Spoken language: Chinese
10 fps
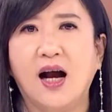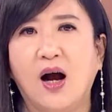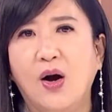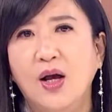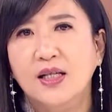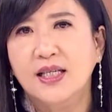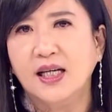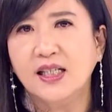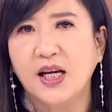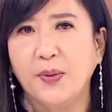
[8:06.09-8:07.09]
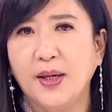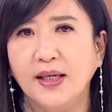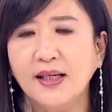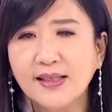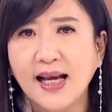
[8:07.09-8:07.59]
账号，七个成
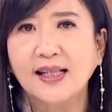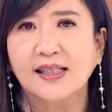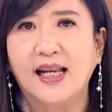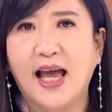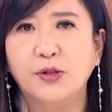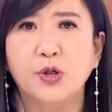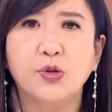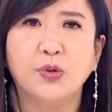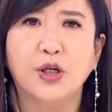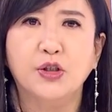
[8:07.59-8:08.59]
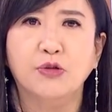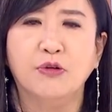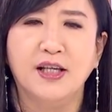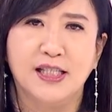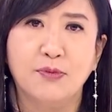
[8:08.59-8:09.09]
员一加起来，追踪人
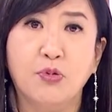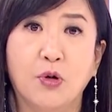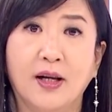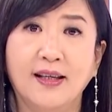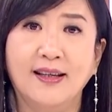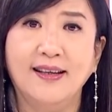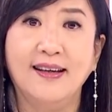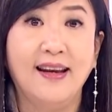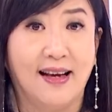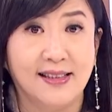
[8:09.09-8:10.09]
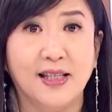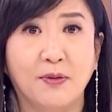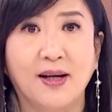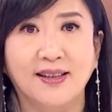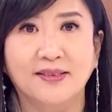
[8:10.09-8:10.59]
数已经破了一亿两
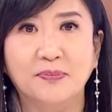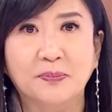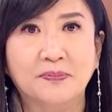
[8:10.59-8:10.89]
千万人。